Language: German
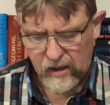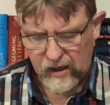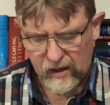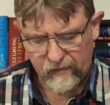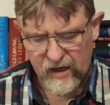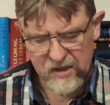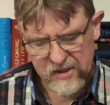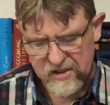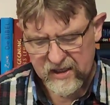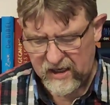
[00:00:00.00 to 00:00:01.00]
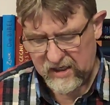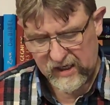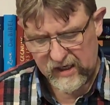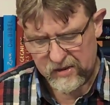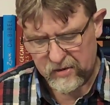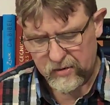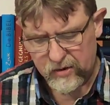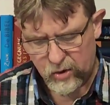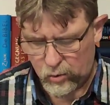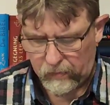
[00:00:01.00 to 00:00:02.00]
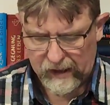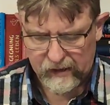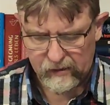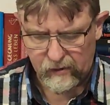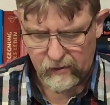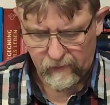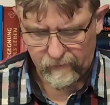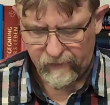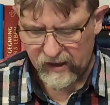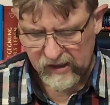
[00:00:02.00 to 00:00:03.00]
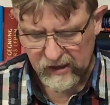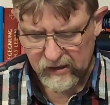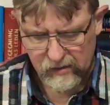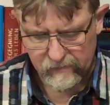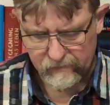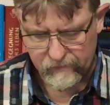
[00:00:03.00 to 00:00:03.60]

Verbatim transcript: Er war es, der Jesus später verriet.